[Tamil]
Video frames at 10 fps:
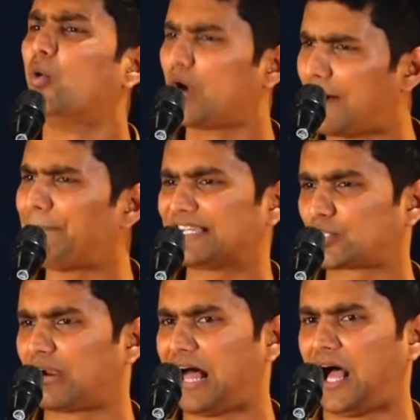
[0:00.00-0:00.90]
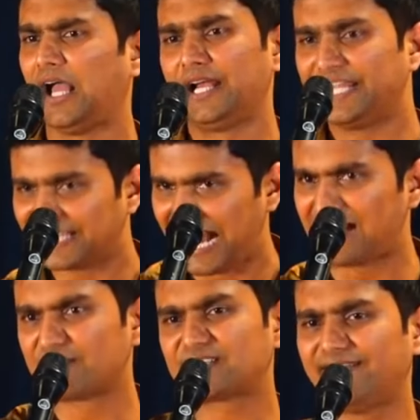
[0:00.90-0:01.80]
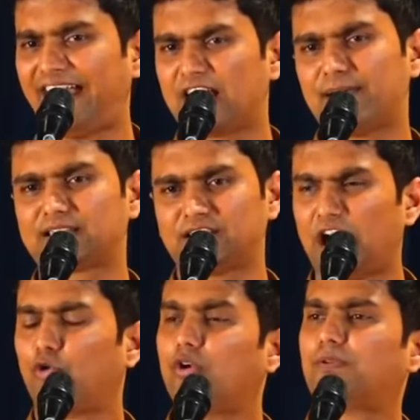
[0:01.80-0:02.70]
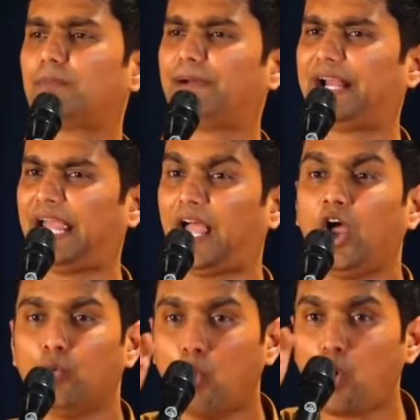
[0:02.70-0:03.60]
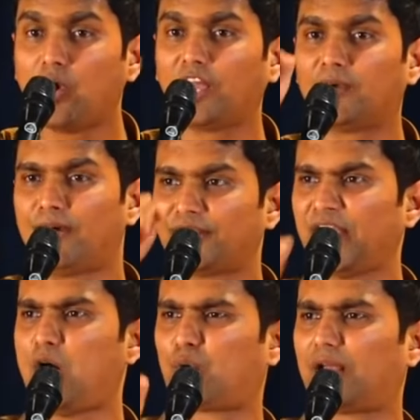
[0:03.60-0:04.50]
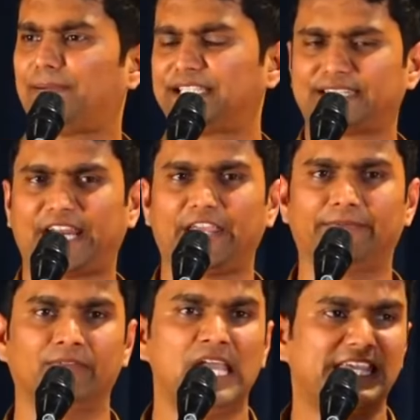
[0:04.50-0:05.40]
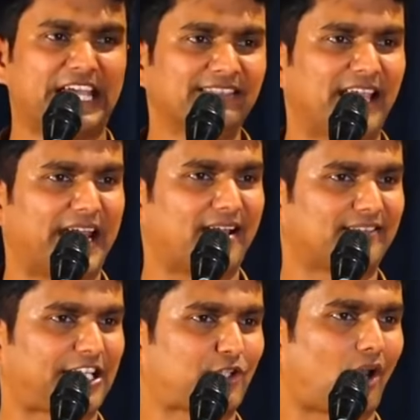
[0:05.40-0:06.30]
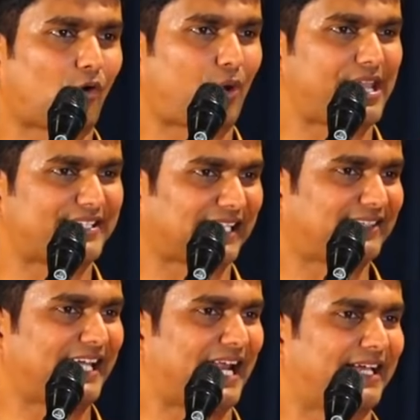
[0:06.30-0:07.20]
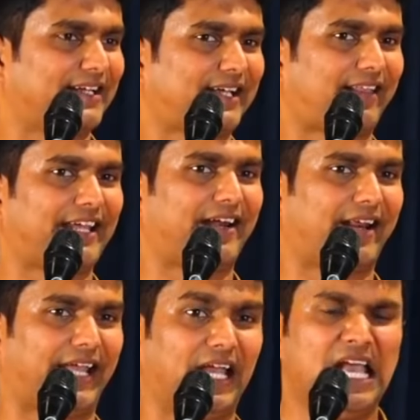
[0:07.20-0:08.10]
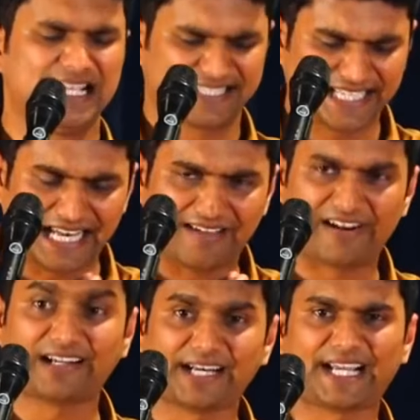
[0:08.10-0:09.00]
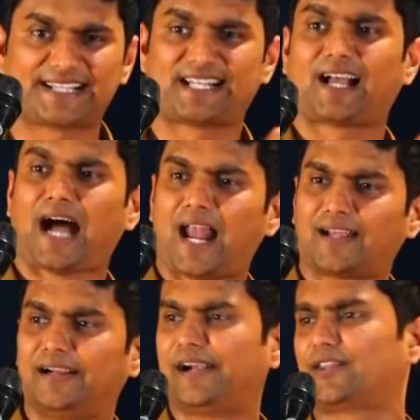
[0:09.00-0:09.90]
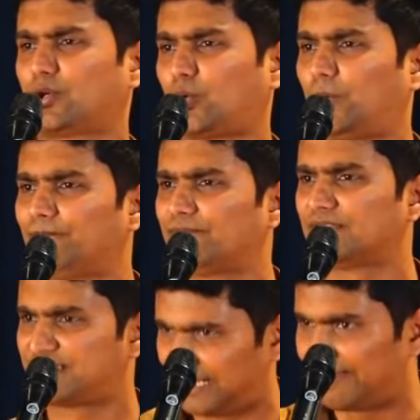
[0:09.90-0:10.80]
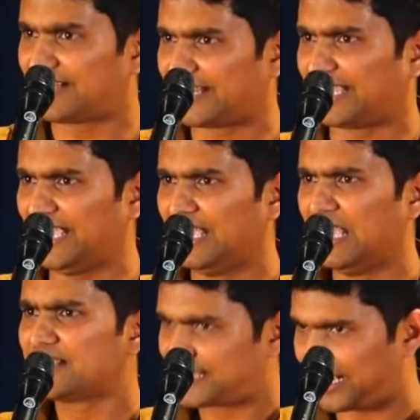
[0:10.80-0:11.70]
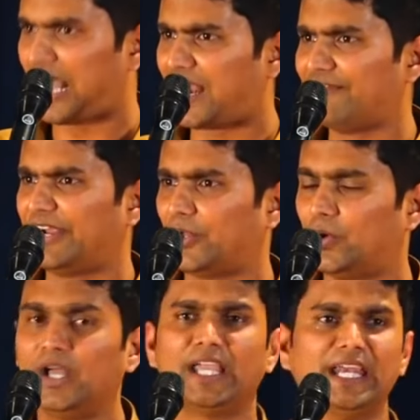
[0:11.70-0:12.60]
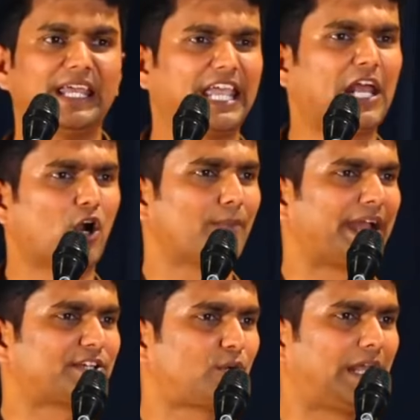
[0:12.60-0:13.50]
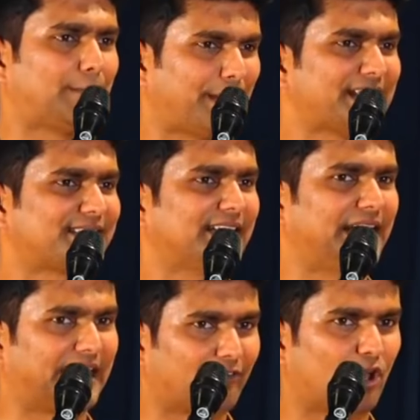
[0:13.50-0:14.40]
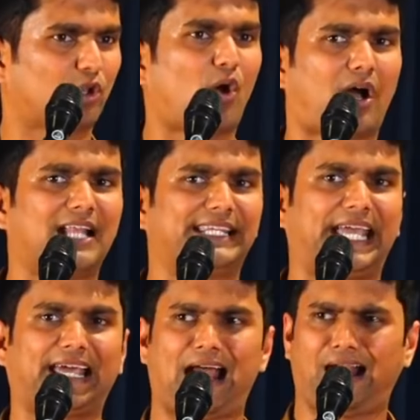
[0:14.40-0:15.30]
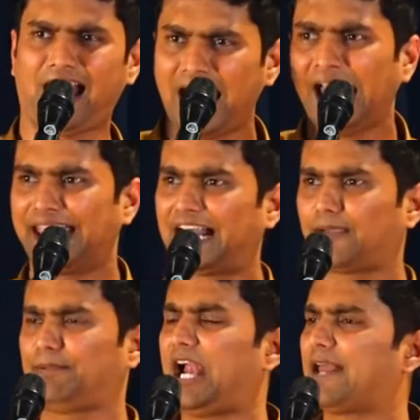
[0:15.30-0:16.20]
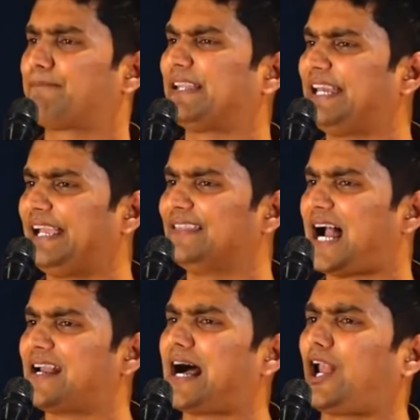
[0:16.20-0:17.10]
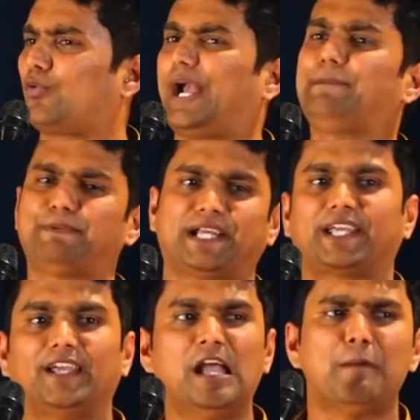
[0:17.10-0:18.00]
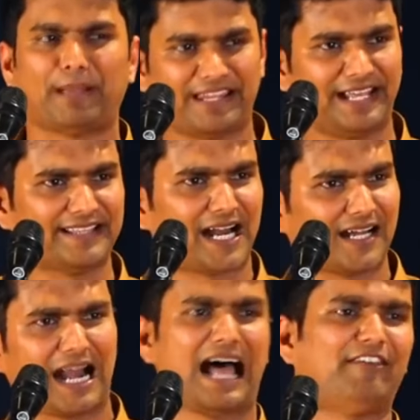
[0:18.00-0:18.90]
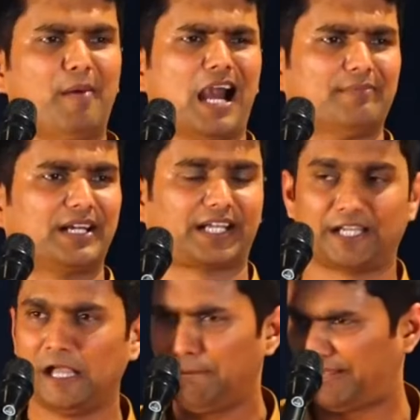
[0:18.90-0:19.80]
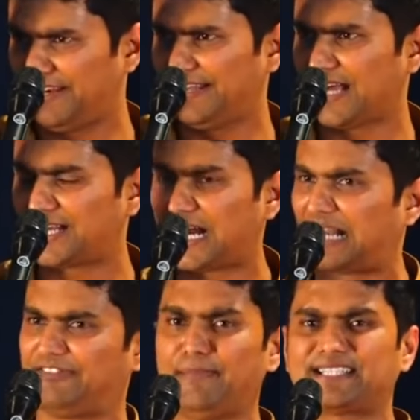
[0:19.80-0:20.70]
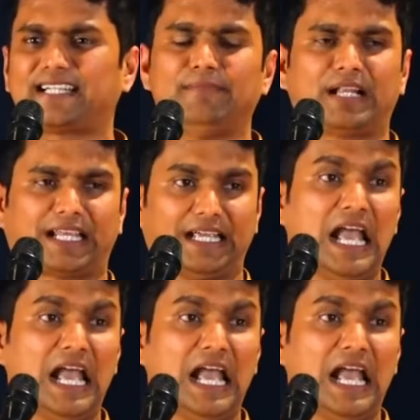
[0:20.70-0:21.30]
உங்க அப்பா சொல்லலாம் நீ இந்த நாலு வருஷம் வேலை பார்த்துருந்தா உருப்பிட்டிருப்பேன்னு உங்களுக்கு மட்டும்தான் உங்களை பத்தி தெரியும் எந்த இடத்தை தொடக்கூடிய சக்தி எனக்கு இருக்கிறது என்று சில வெற்றிக்கு சில காலங்கள் எடுத்துக்கணும் சில வெற்றிக்கு சில காலம் வேணும் இன்னைக்கு ஈரோடு மகேஷுடைய பேச்சு இன்னைக்கு இவ்வளவு தூரம் உட்காந்து கேட்கிறாங்கன்னா எனக்கு பின்னாடி பதினைந்து ஆண்டு கால உழைப்பு இருக்கு பதினைந்து ஆண்டு கால அவமானம் இருக்கு பதினைந்து ஆண்டு கால விமர்சனம் இருக்கு